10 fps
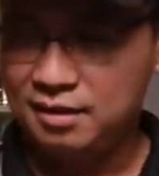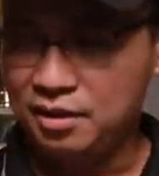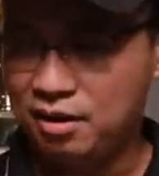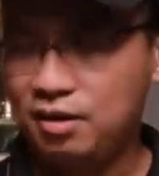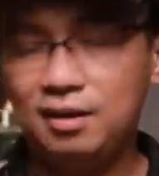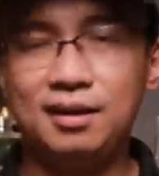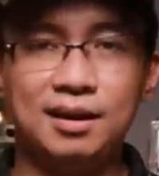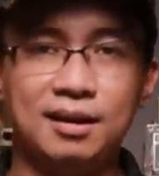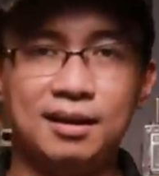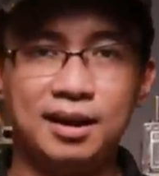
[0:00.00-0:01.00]
đó
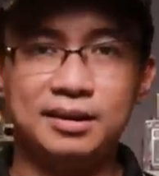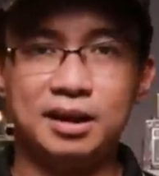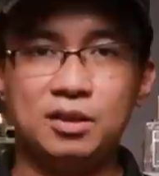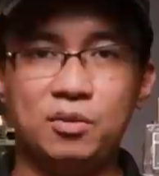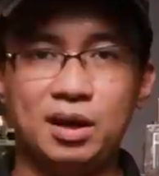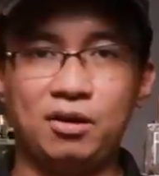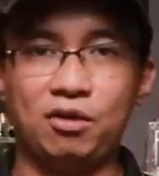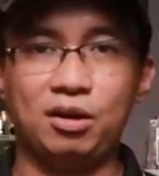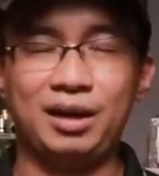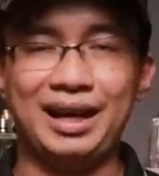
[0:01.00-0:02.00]
là hai chai nước hoa
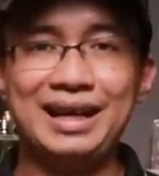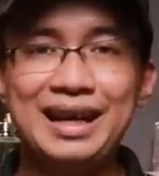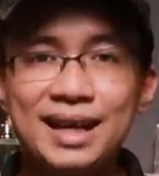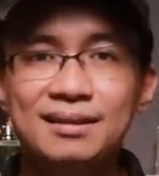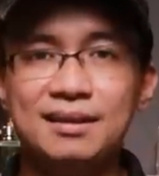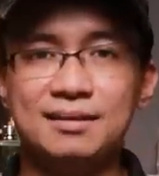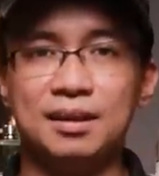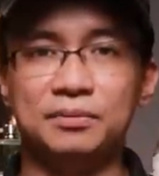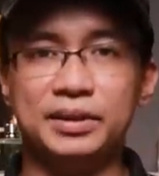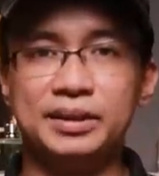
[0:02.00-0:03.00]
có cái nét tương
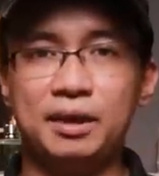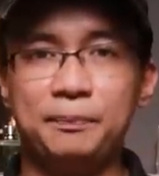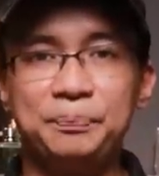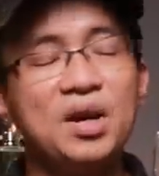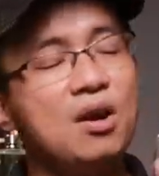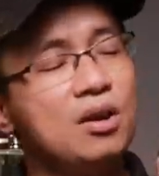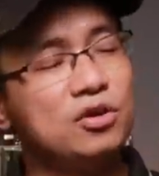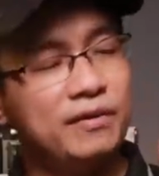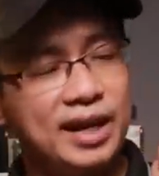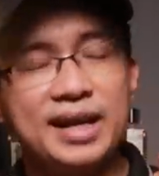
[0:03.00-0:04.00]
đồng với nhau.
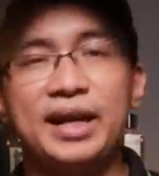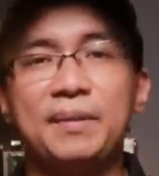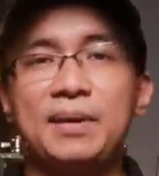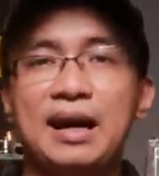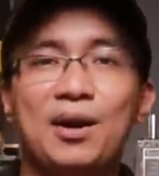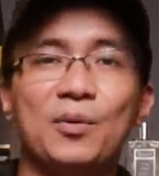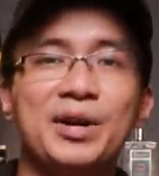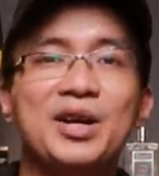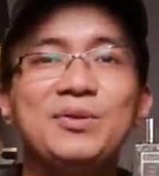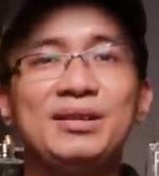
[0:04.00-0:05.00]
Do vậy anh em nào
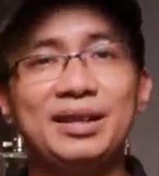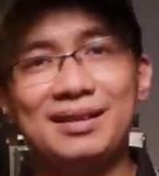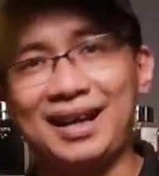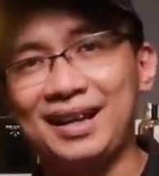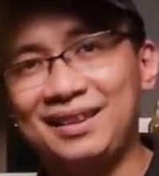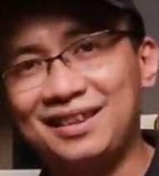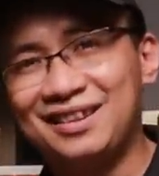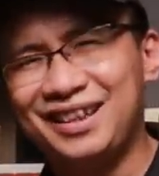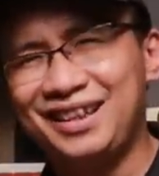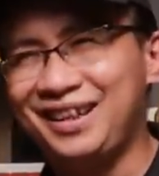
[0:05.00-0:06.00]
nếu như thích cái
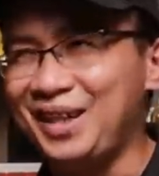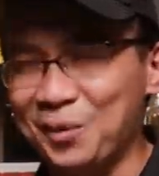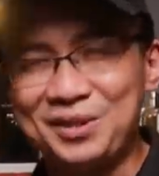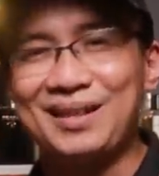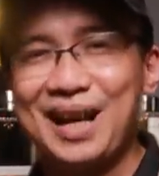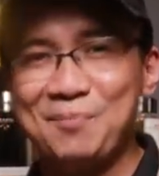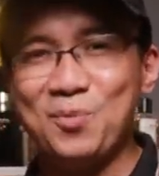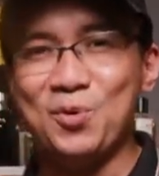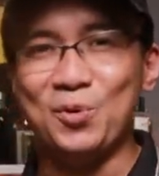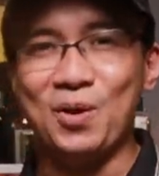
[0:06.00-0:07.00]
kiểu style
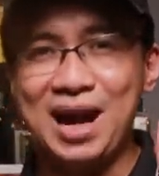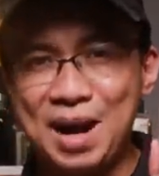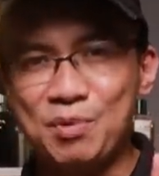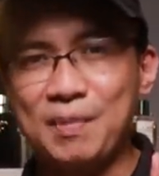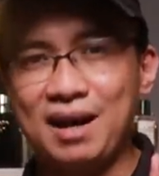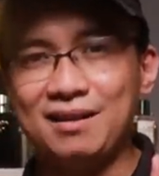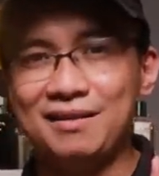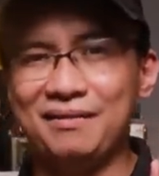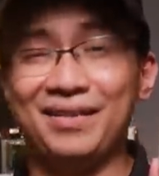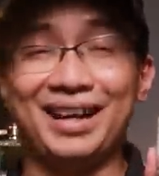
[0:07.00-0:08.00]
mùi của A13
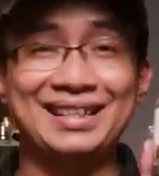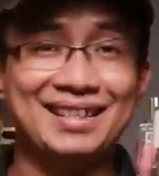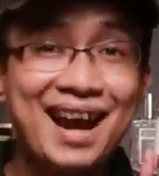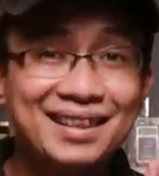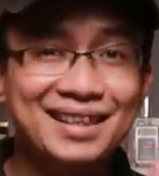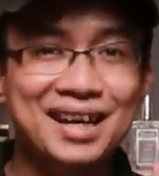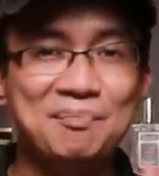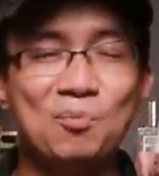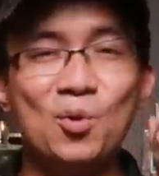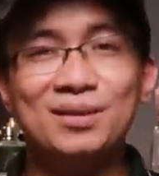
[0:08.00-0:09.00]
và cái giá tiền
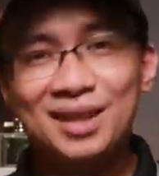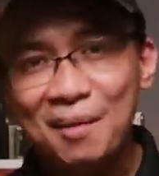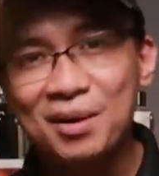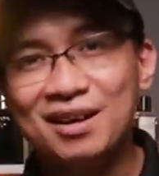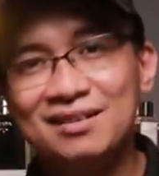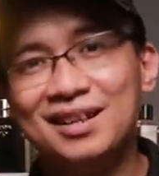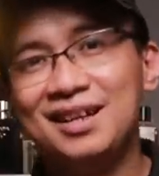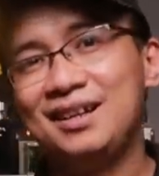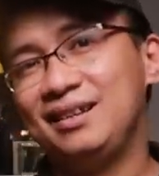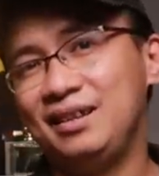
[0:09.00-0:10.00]
muốn thấp hơn
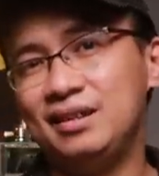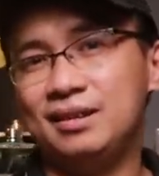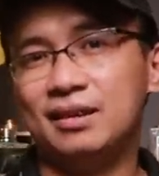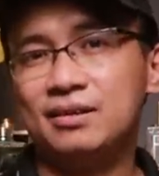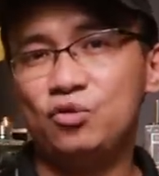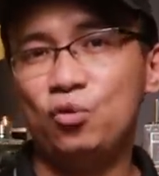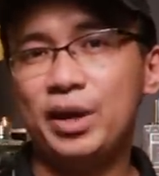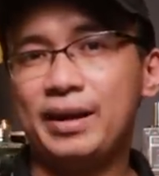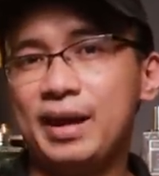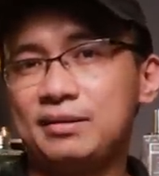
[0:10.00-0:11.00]
thì
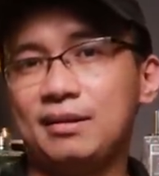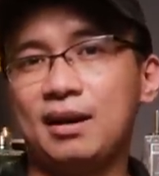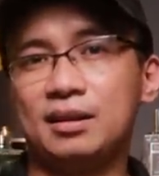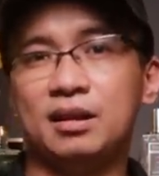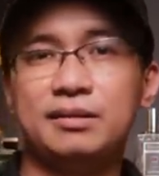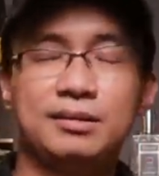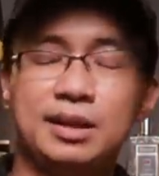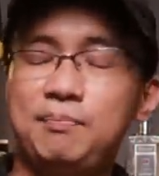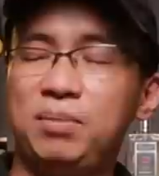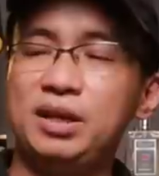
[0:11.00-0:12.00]
Juliet Has a Gun ở
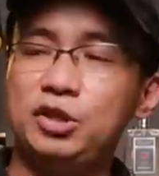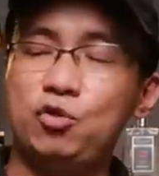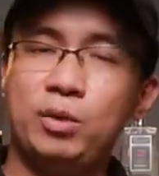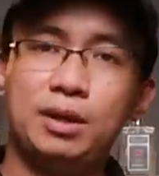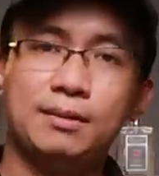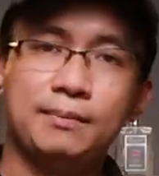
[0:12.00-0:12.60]
Simply Unique